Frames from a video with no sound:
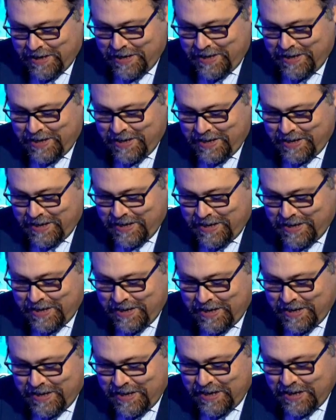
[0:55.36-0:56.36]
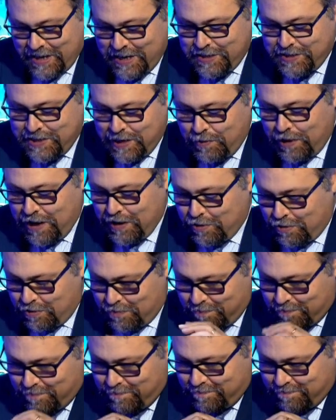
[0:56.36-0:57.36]
eh, iniziamo ecco,
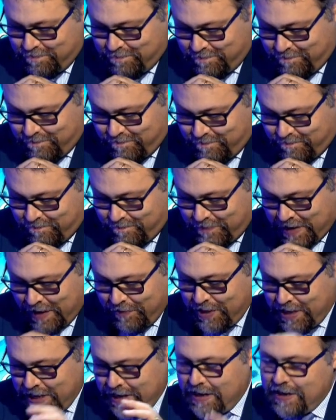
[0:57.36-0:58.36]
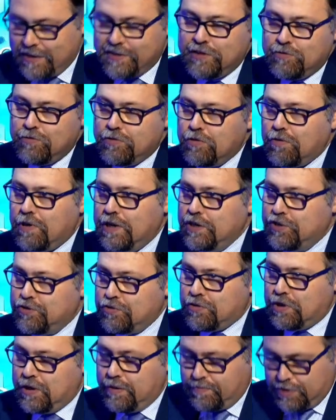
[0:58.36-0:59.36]
mh, mm, a vedere innanzitutto quali
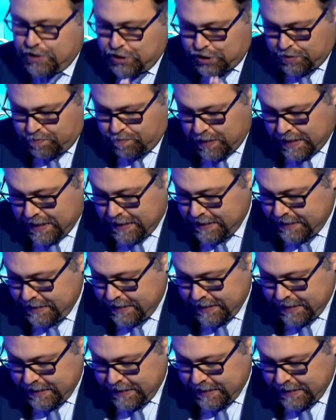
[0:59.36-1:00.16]
sono le principali